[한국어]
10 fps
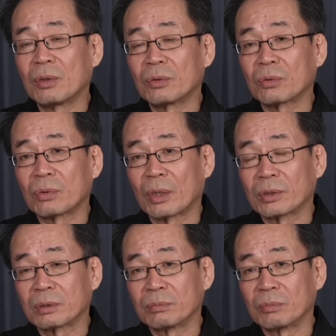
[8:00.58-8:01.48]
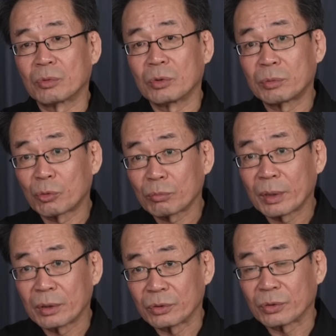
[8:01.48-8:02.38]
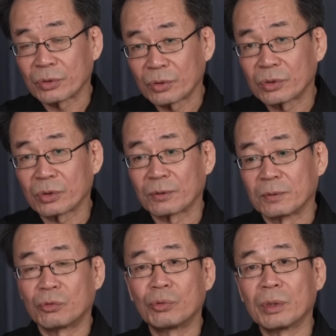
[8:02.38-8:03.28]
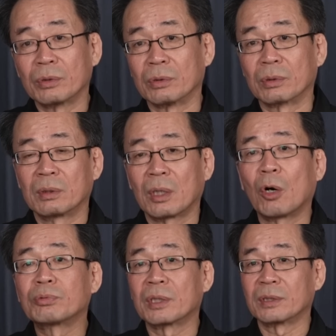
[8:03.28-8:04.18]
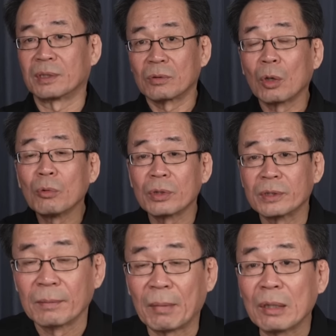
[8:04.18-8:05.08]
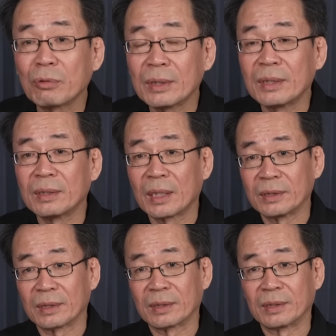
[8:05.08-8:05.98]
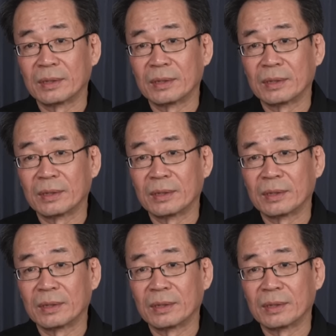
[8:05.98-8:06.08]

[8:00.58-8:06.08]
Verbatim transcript: 년 정도 나왔으면 이십 대 중반이죠. 그렇죠. 주에는요. 아홉 살이죠. 너무 어리죠. 말도 안 되는 나이잖아요.